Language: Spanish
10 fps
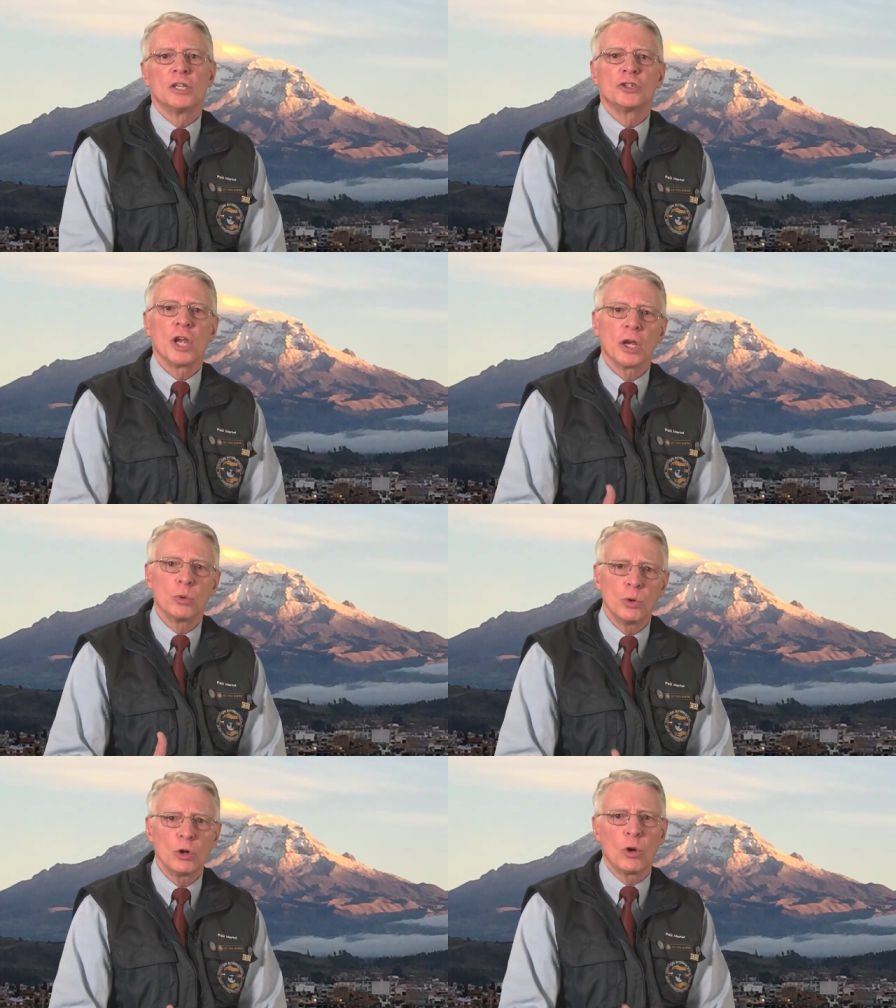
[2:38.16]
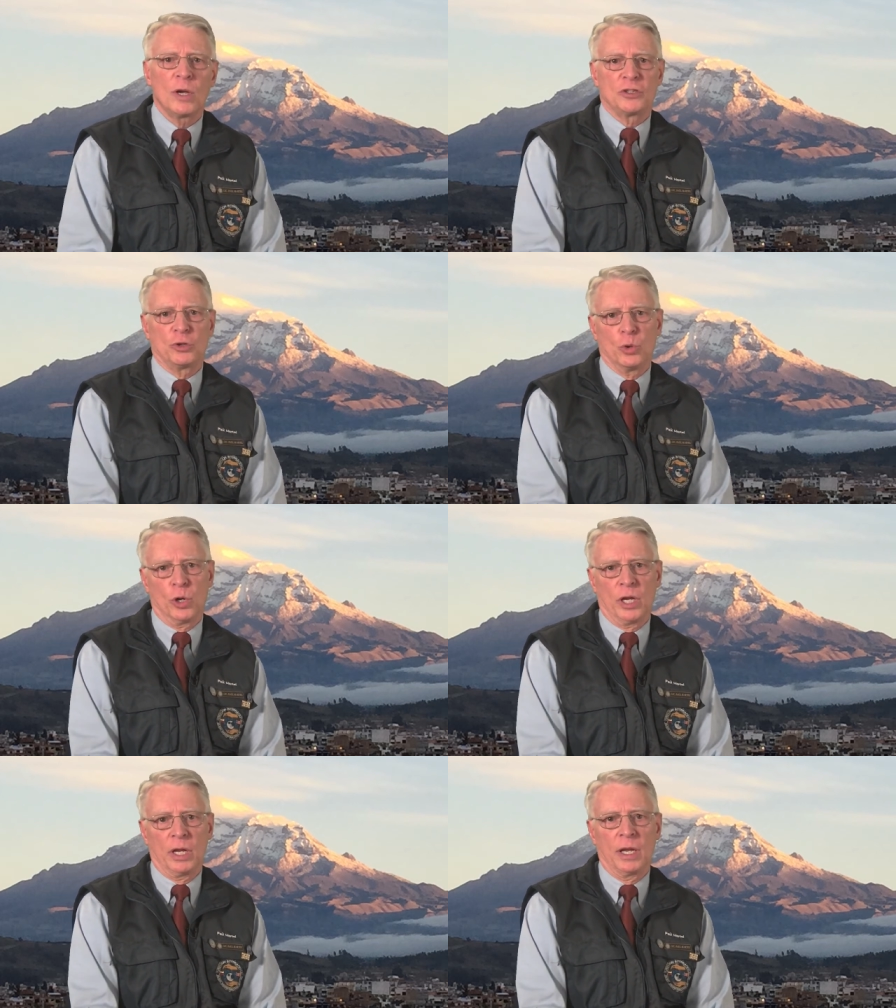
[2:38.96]
Seguro
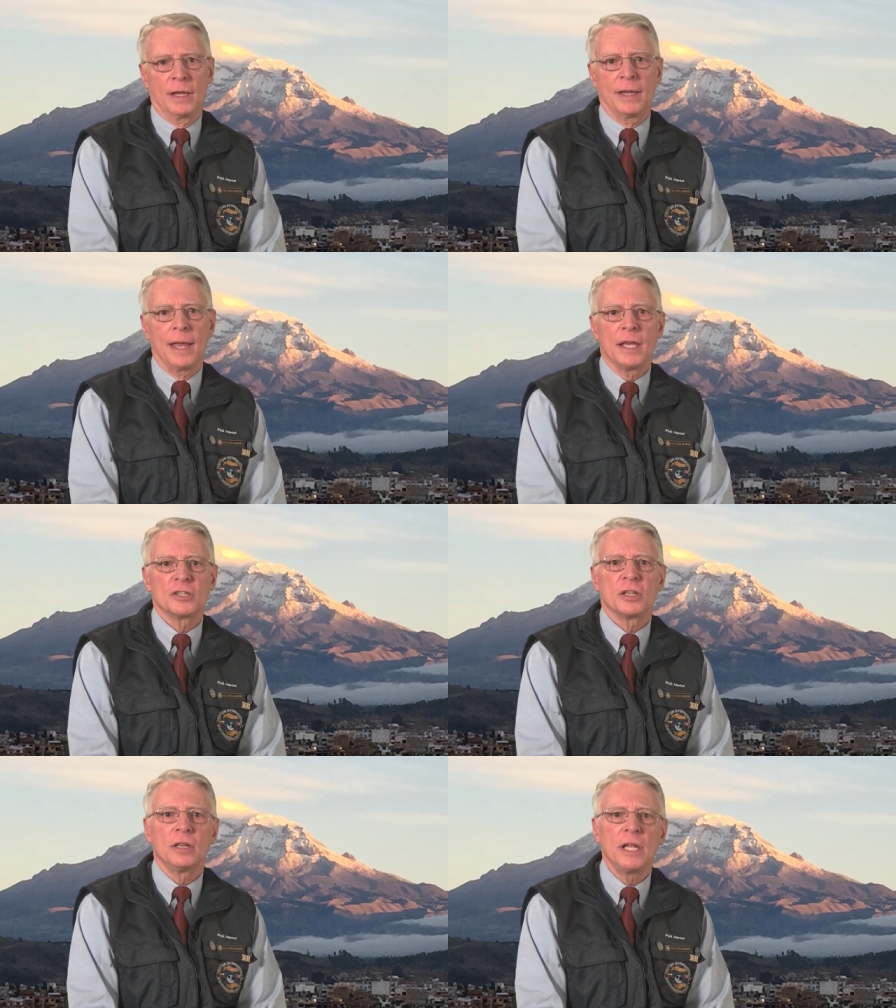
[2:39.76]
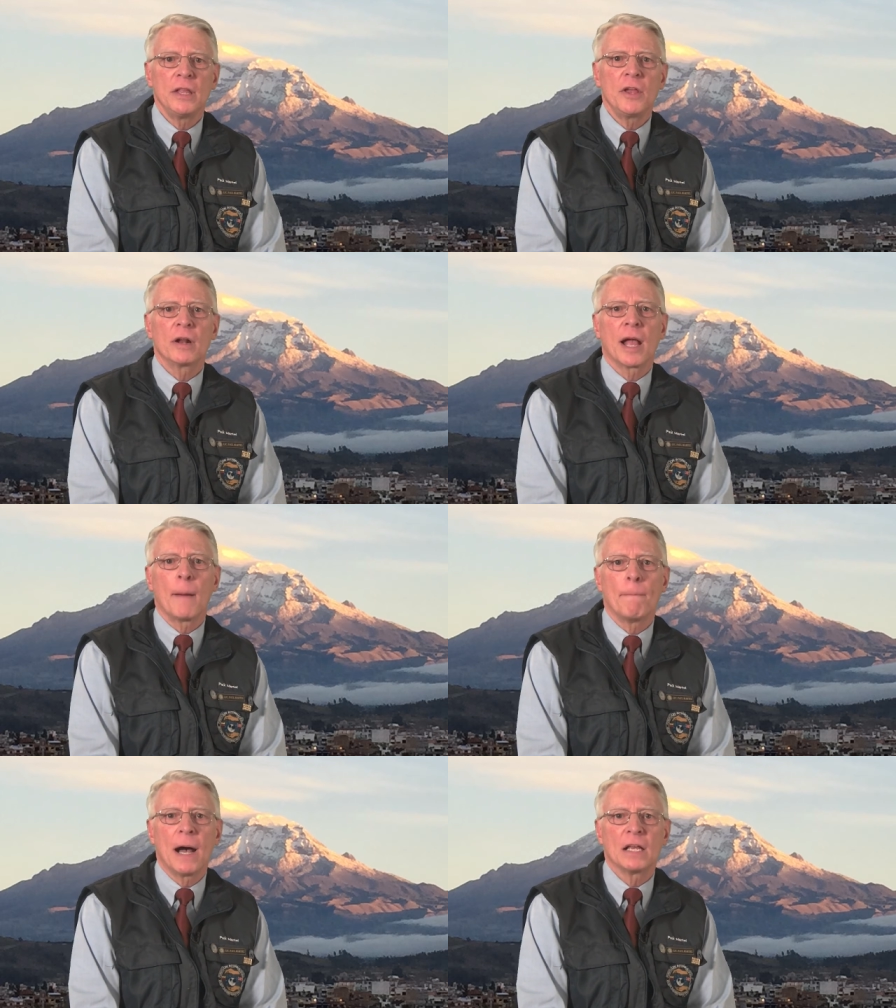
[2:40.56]
estoy que es líder
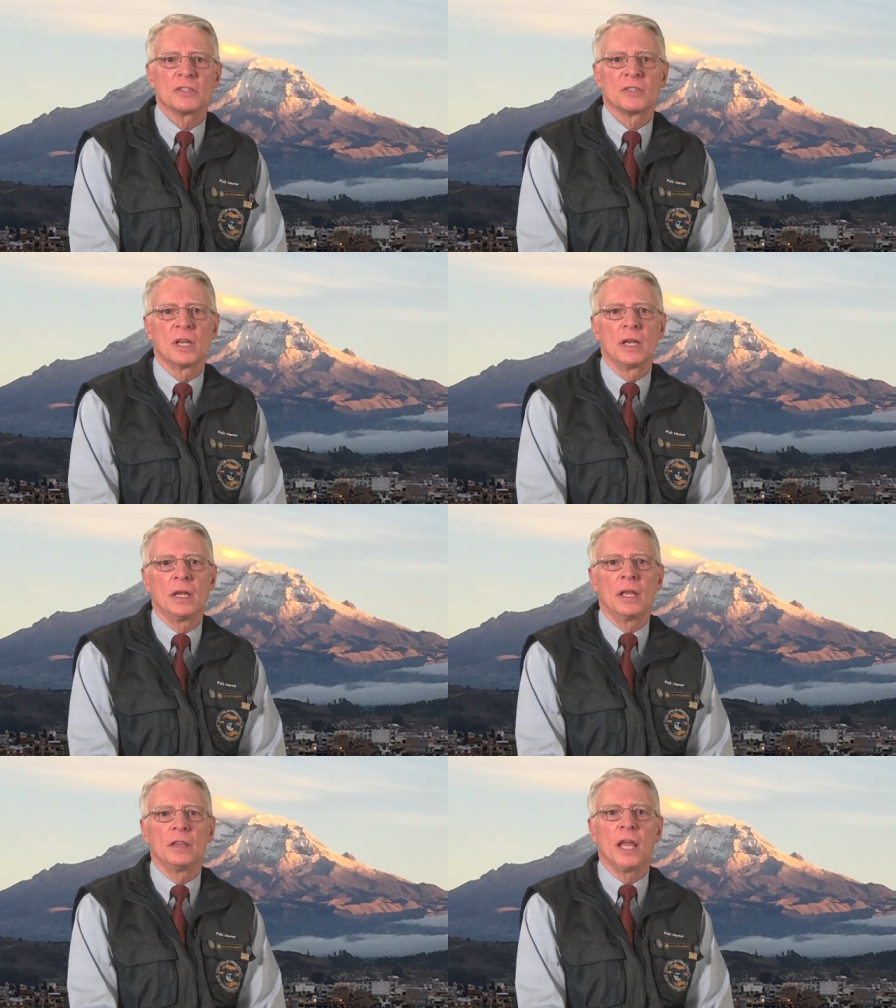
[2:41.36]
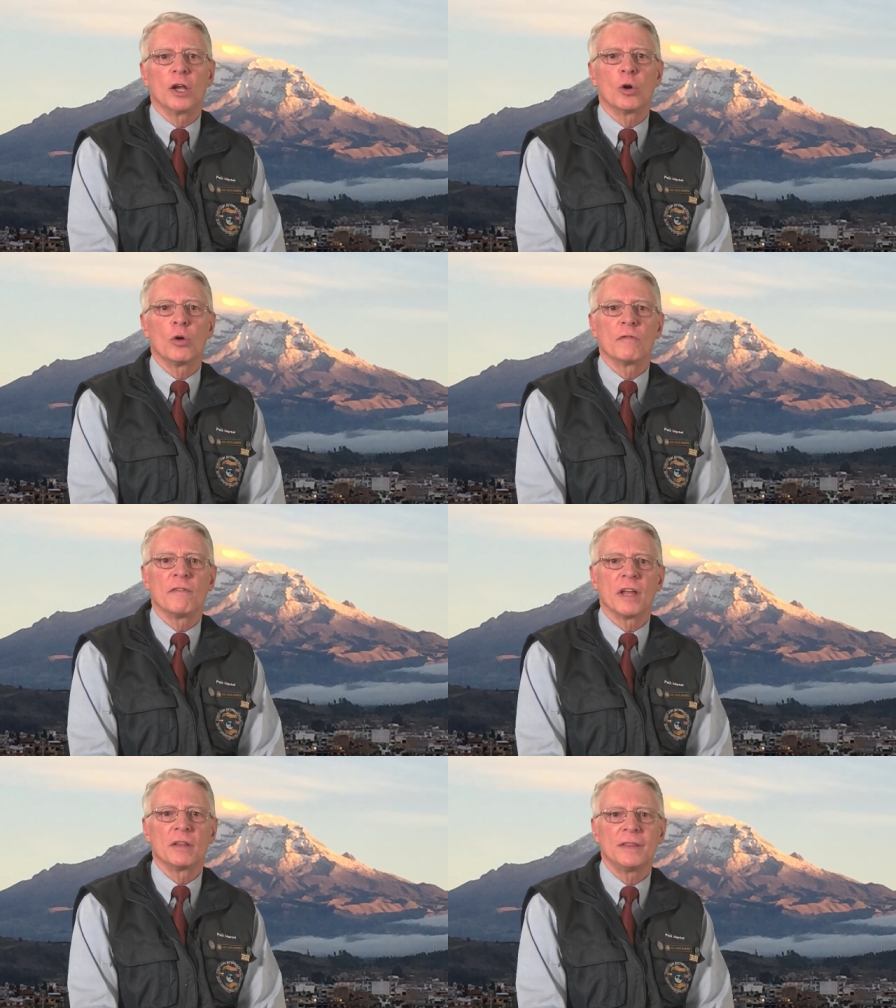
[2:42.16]
capaz de
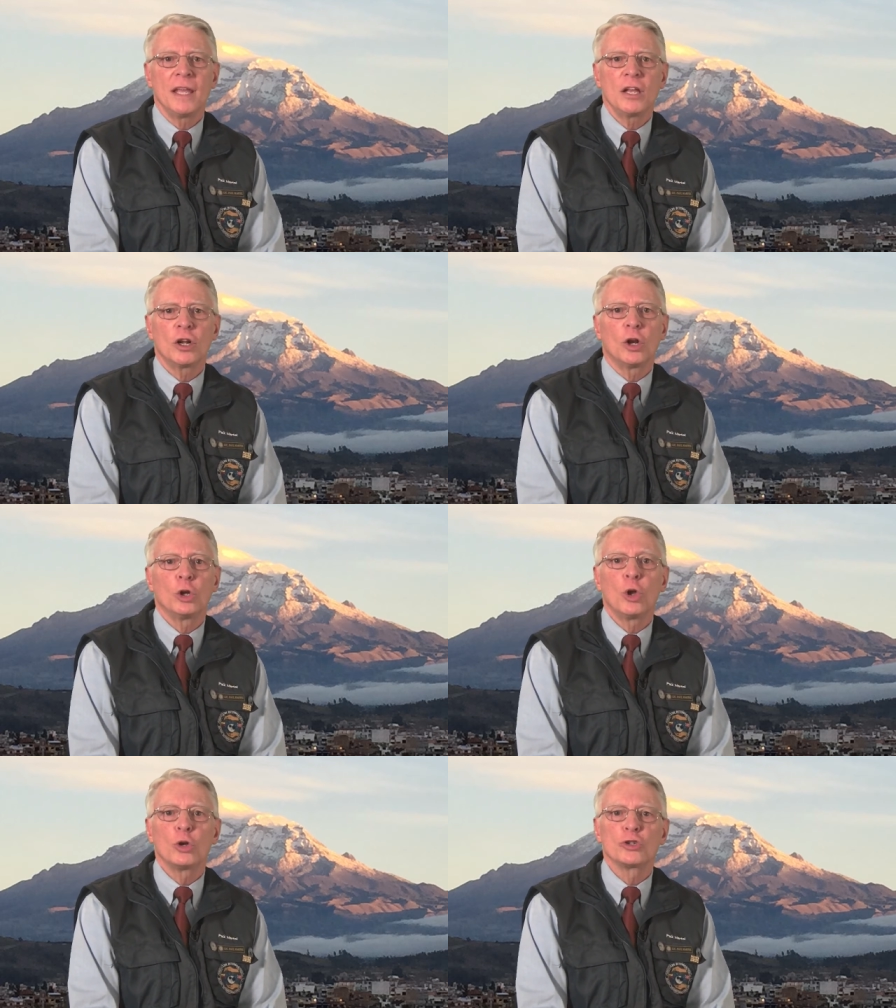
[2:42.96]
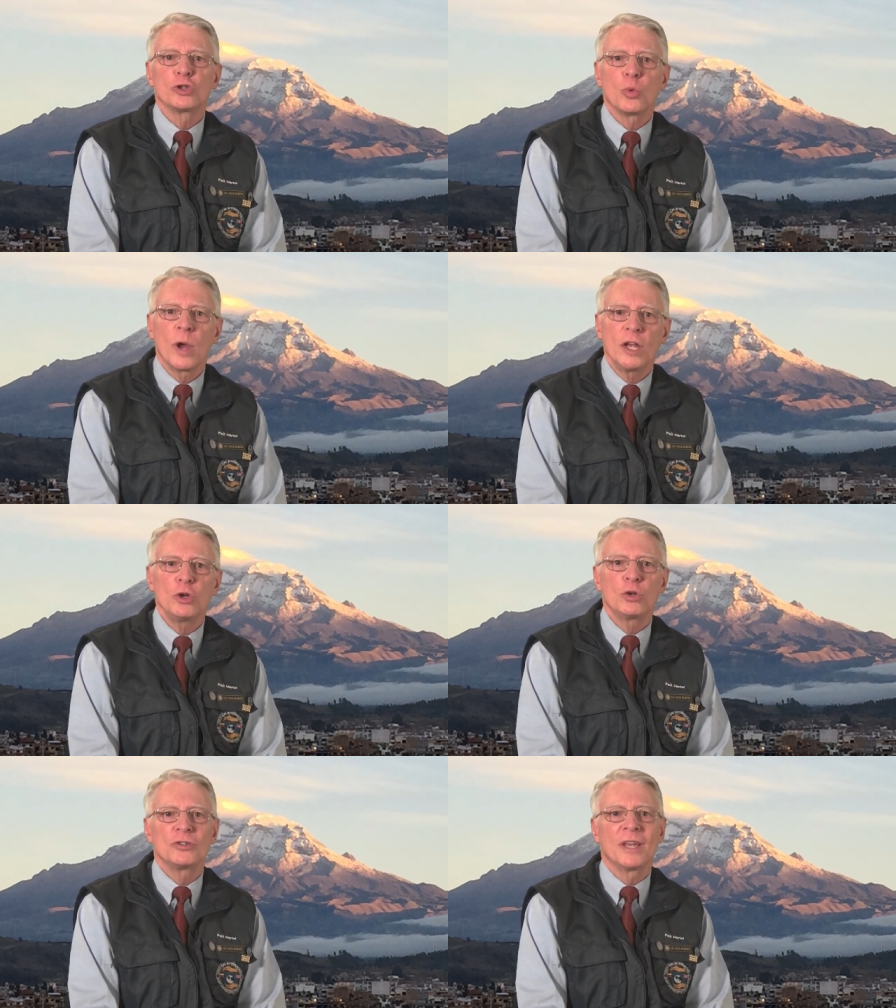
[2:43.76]
convertir los
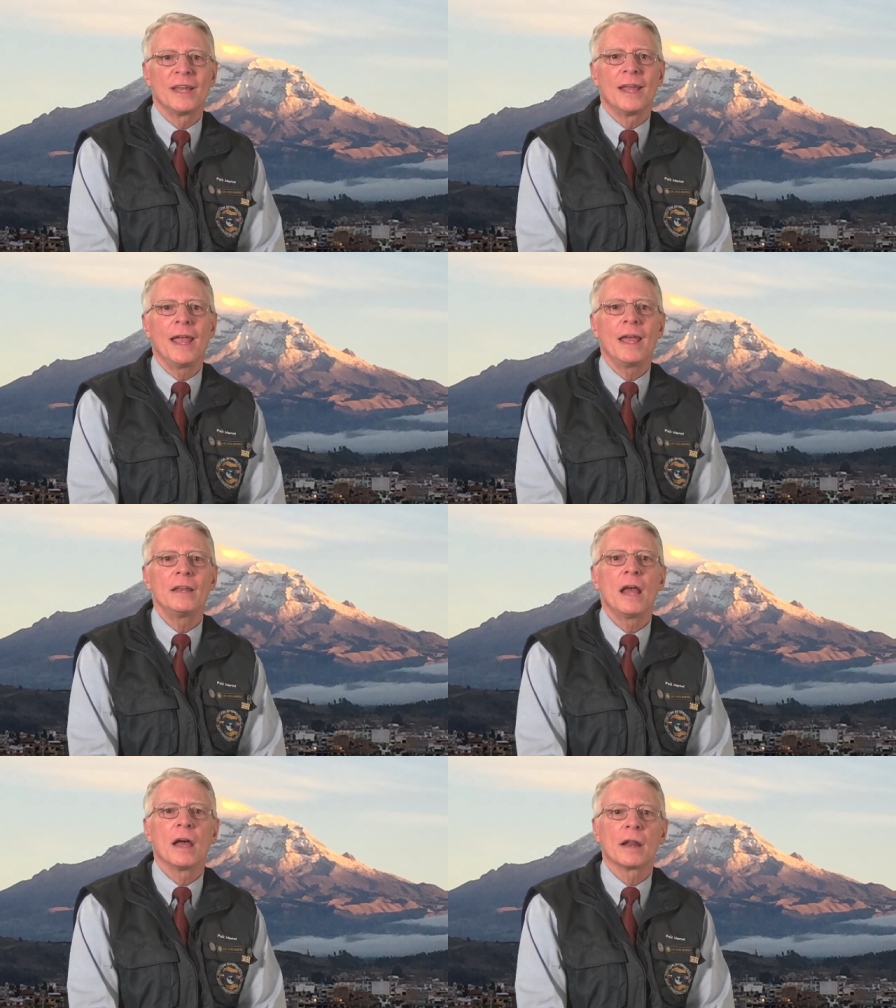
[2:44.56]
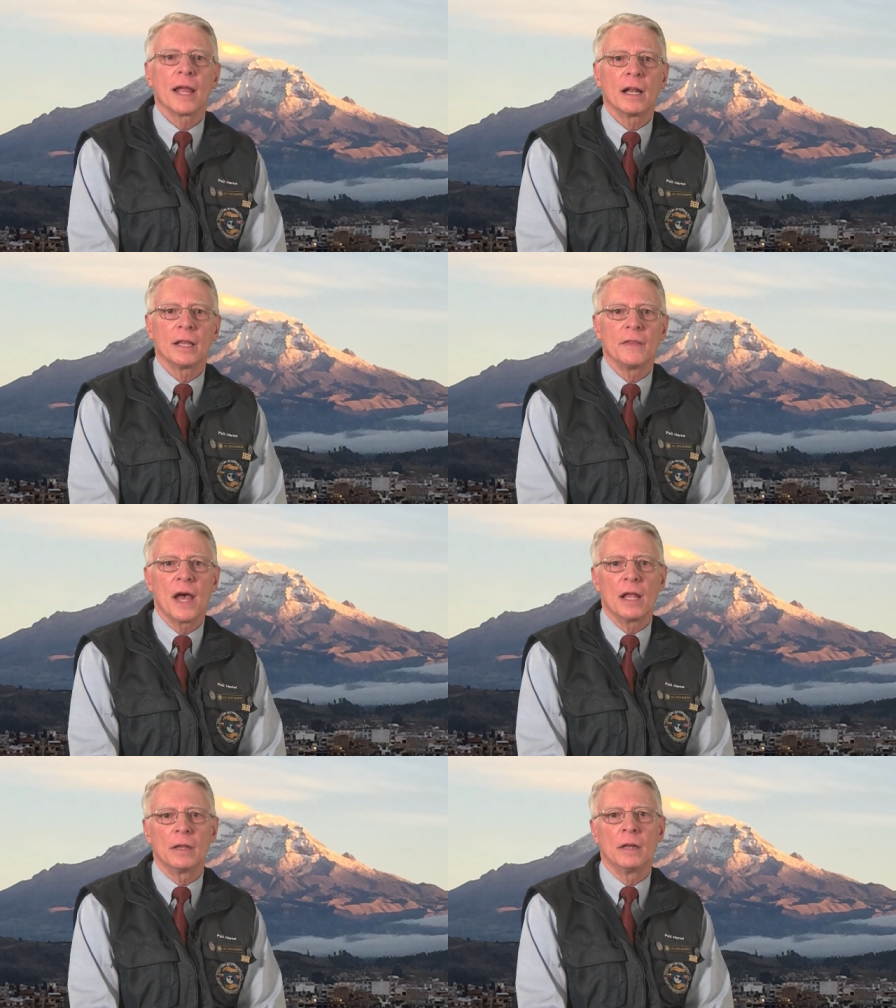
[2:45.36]
sueños en
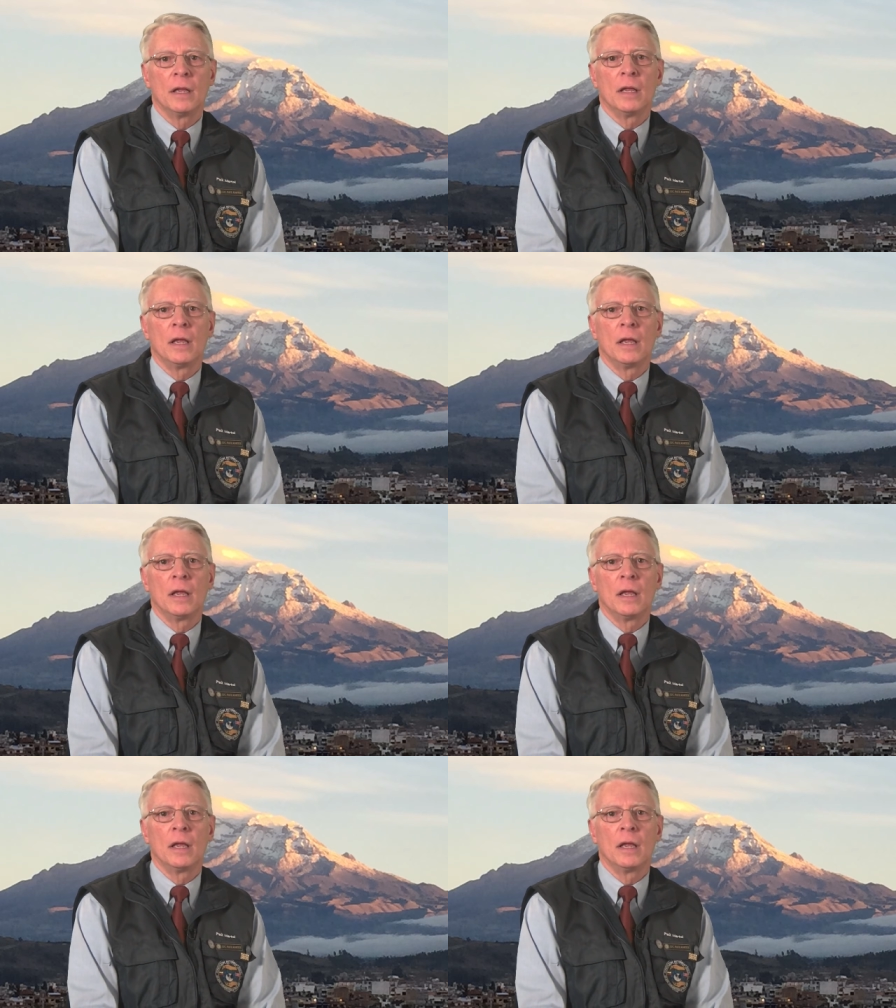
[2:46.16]
realidad